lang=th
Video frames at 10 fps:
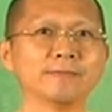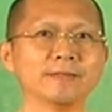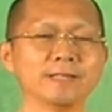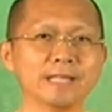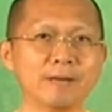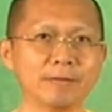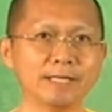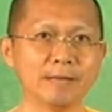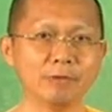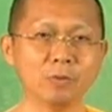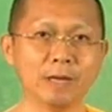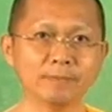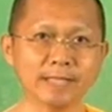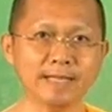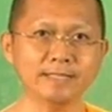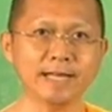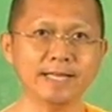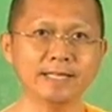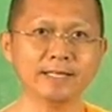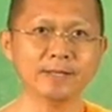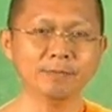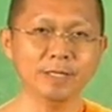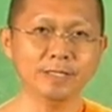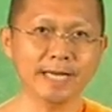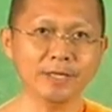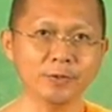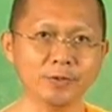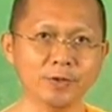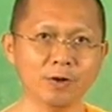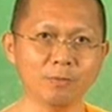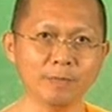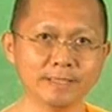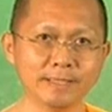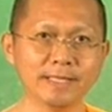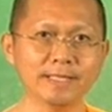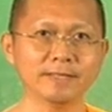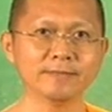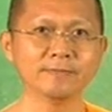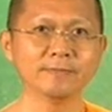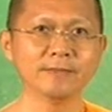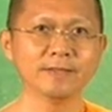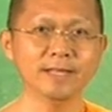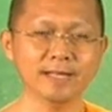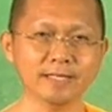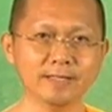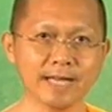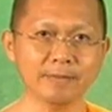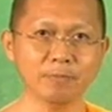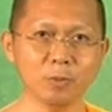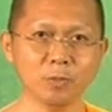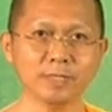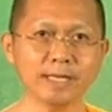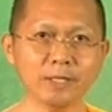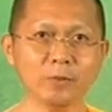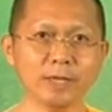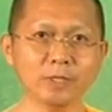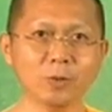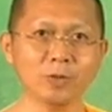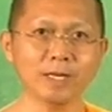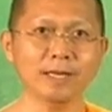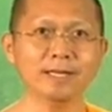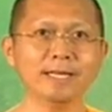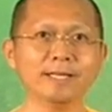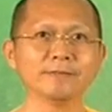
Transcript: จะทำอะไรทำด้วยความตั้งใจ มีใจจดจ่อมีสตินี่แหละ คือการปลุกยักษ์ในตัวเราให้โตขึ้นเรื่อย